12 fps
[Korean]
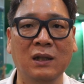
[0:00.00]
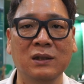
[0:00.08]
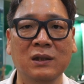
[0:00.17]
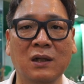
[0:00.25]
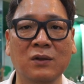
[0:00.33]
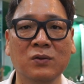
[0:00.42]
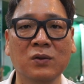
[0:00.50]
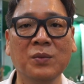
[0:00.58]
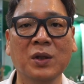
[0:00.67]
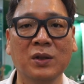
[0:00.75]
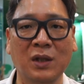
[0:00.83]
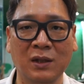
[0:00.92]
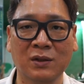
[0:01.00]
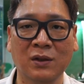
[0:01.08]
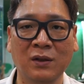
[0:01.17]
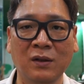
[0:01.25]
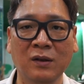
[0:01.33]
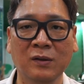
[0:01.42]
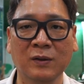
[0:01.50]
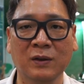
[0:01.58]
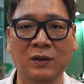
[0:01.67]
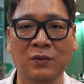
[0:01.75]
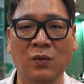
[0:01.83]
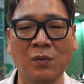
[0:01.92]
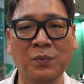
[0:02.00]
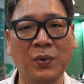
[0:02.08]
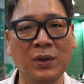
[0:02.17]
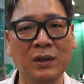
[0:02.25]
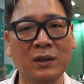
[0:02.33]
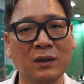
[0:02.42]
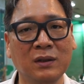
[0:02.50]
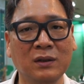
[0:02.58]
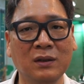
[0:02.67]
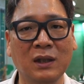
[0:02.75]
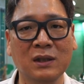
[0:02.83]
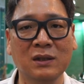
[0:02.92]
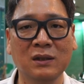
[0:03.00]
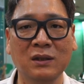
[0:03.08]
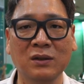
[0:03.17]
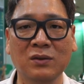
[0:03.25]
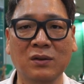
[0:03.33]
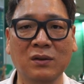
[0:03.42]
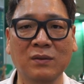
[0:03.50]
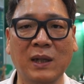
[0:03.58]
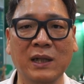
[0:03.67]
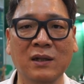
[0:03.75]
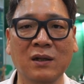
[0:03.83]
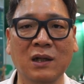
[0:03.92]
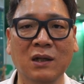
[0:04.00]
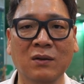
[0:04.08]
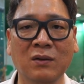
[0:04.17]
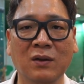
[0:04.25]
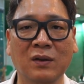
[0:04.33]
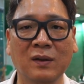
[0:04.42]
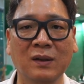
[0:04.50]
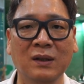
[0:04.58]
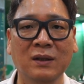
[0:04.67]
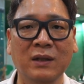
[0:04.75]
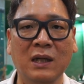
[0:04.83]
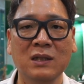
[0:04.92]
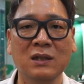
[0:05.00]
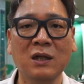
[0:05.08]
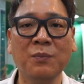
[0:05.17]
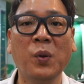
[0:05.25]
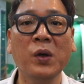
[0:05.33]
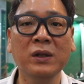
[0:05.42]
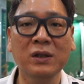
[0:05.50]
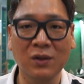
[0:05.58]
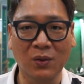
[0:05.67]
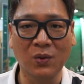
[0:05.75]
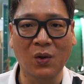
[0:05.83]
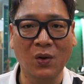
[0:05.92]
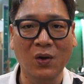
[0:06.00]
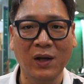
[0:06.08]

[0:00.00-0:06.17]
시간을 조금이라도 내서 원포인트 레슨은 조금 아닌 것 같고 한 3포인트 정도,